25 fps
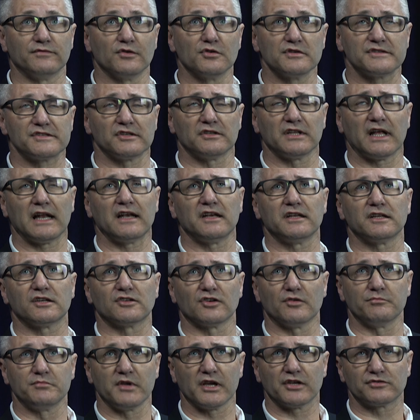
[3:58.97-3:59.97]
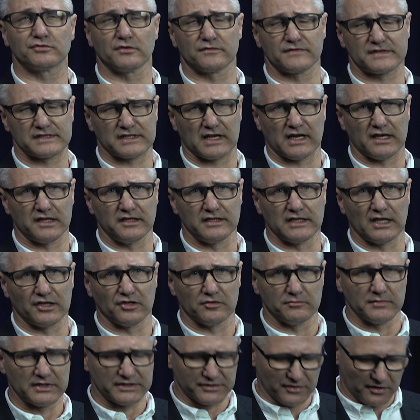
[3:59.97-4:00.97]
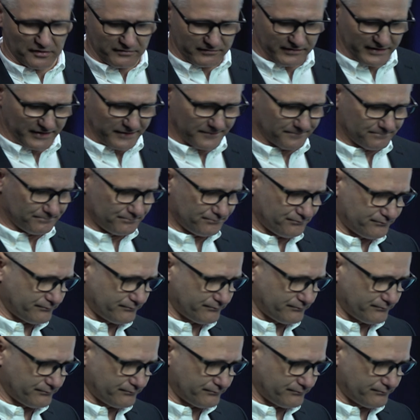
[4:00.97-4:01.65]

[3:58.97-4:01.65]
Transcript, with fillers: funkcjonalnych obiektów w skali nanometrowej.